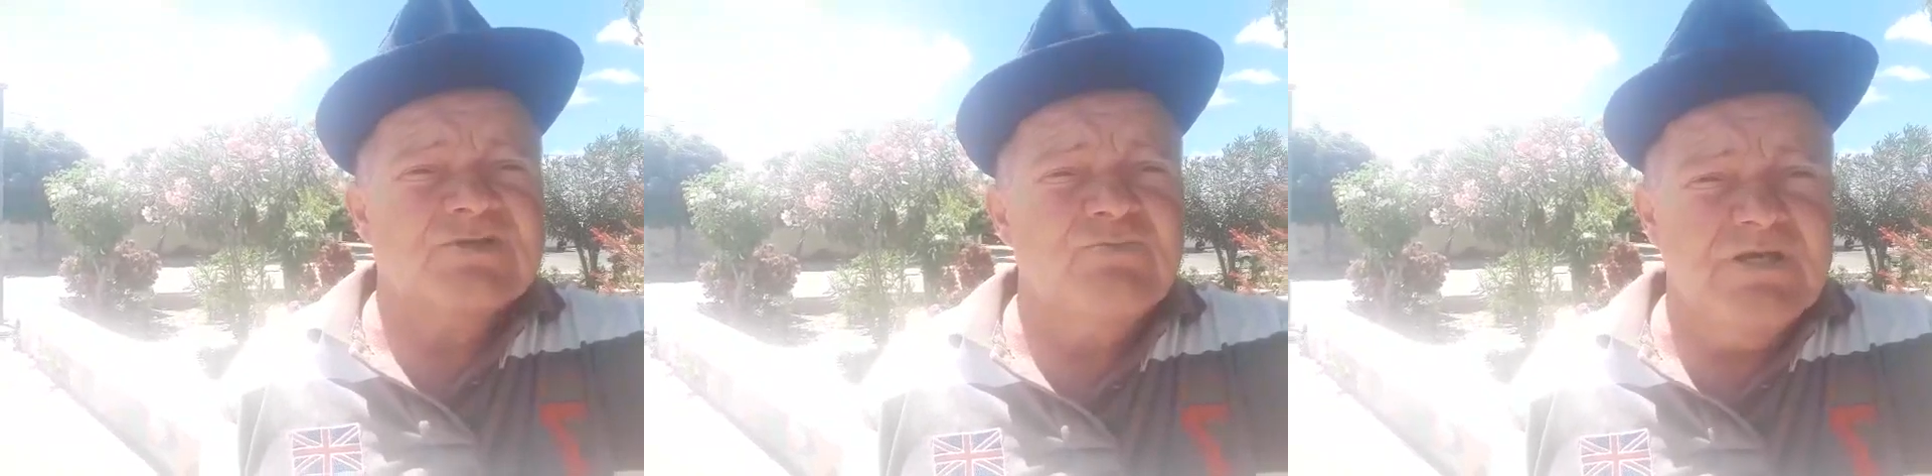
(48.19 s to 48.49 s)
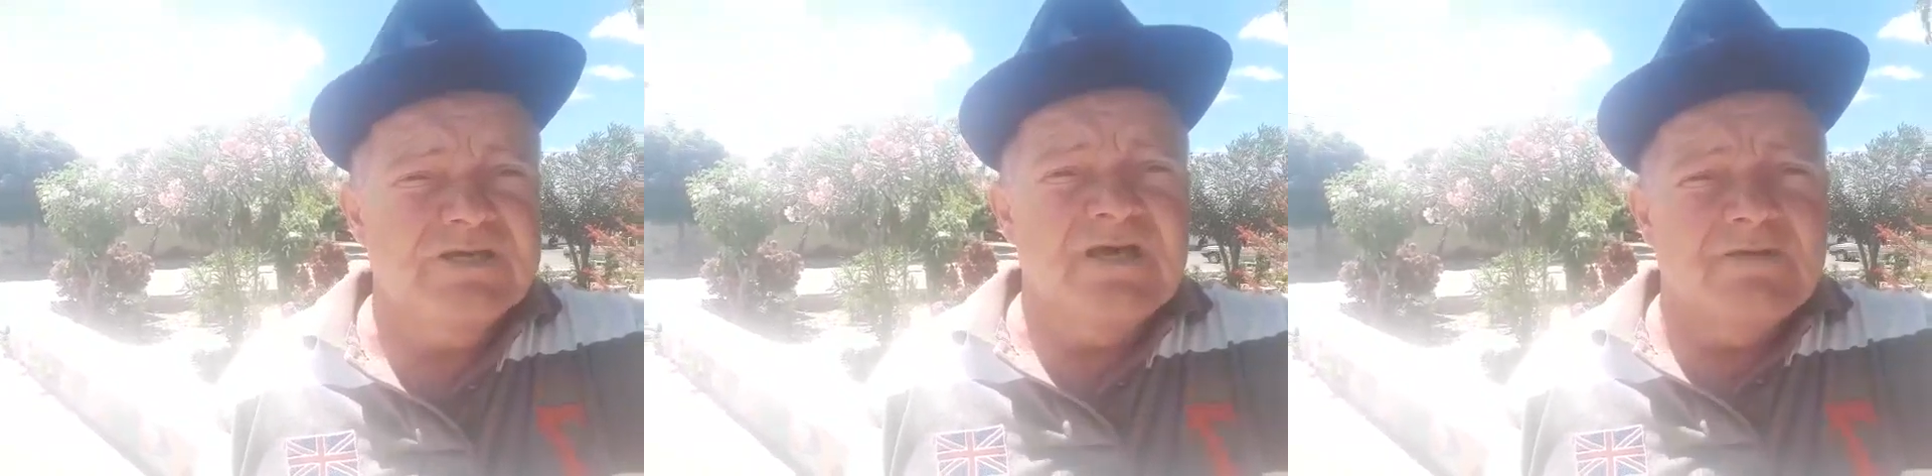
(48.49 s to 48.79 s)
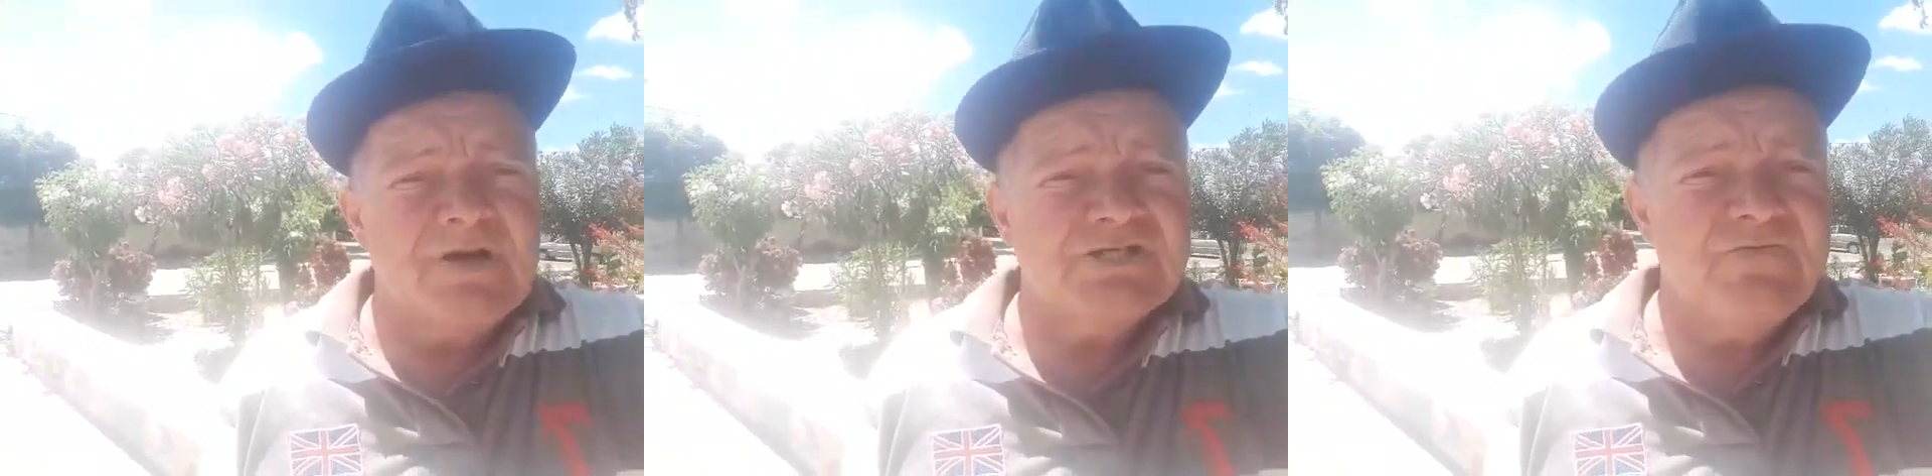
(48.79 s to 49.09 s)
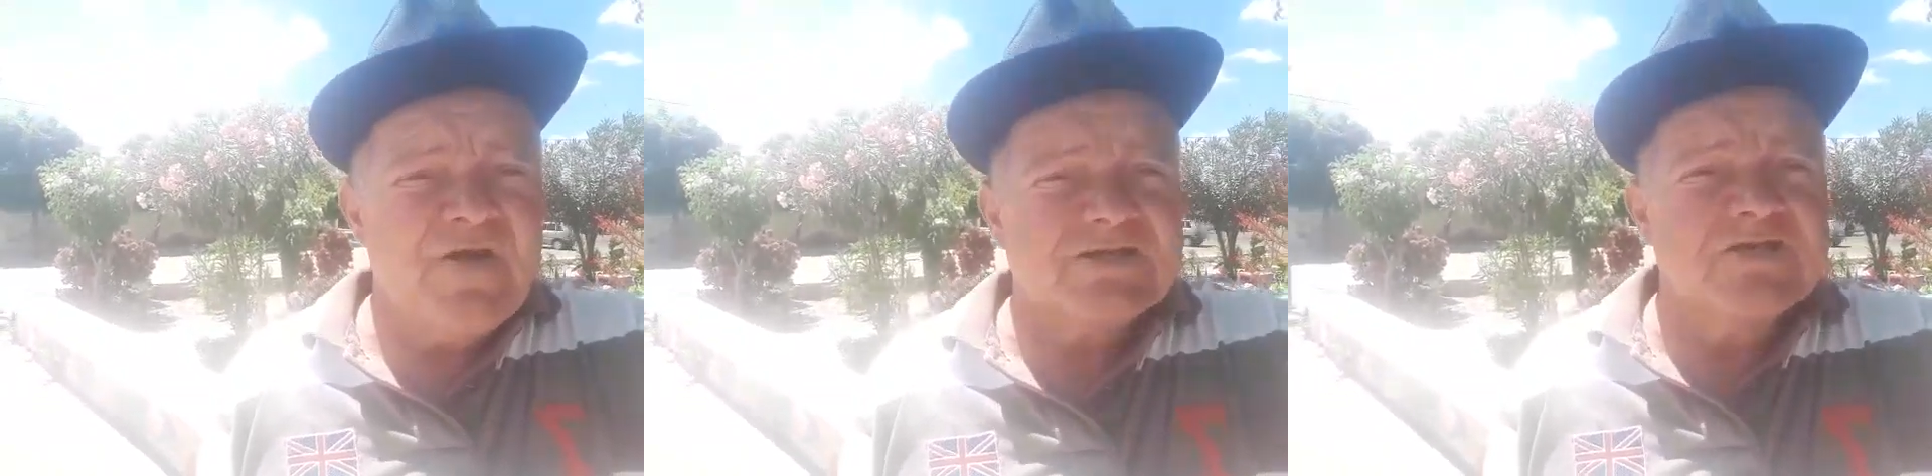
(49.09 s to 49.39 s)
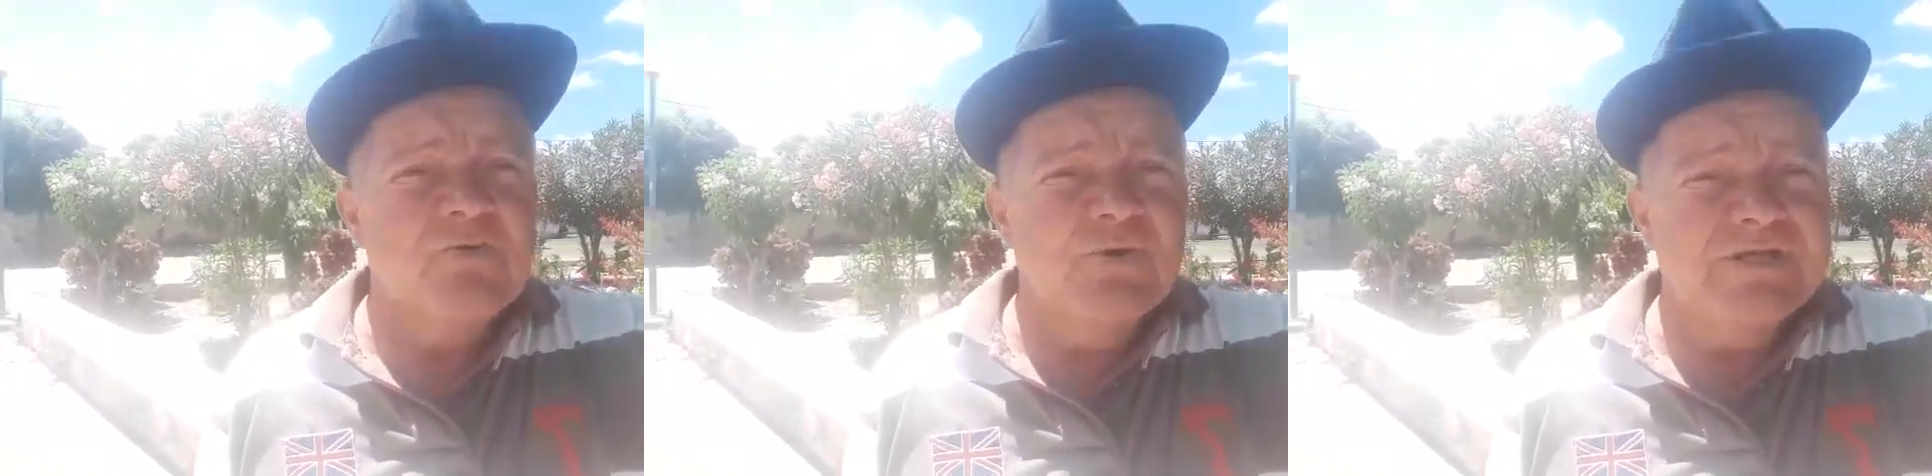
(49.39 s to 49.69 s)
assumir, mas tiver
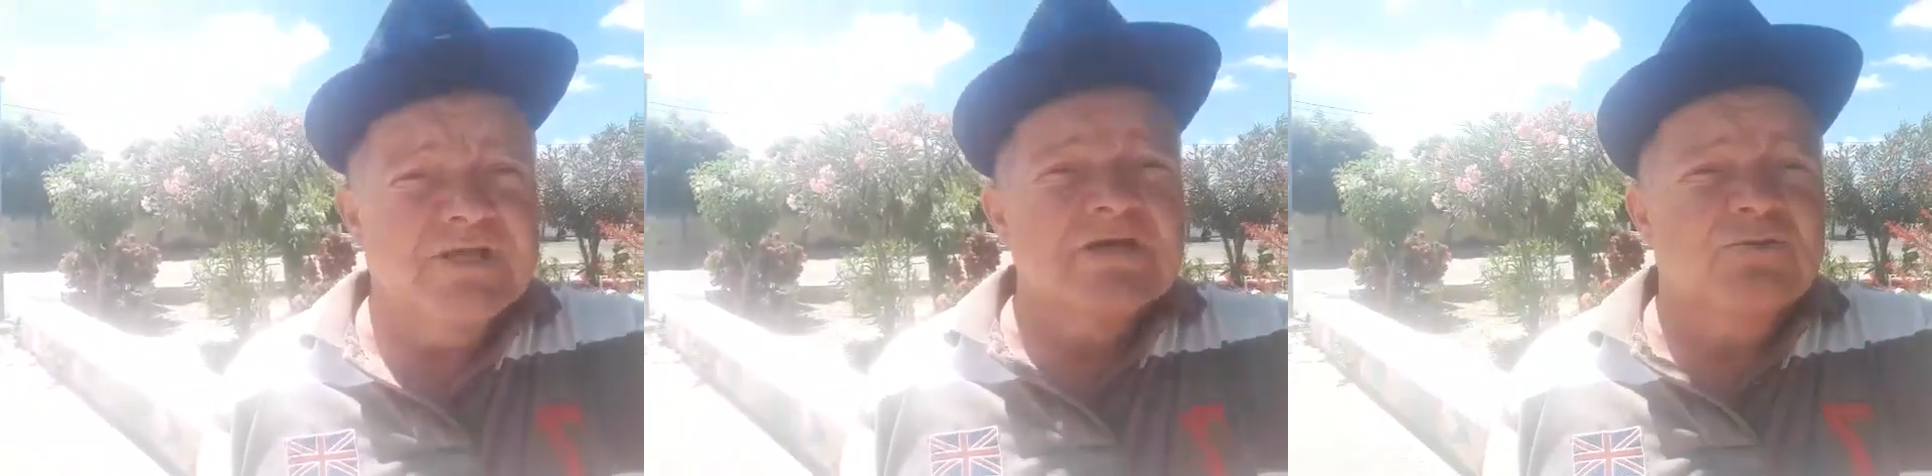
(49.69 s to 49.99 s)
que engolir,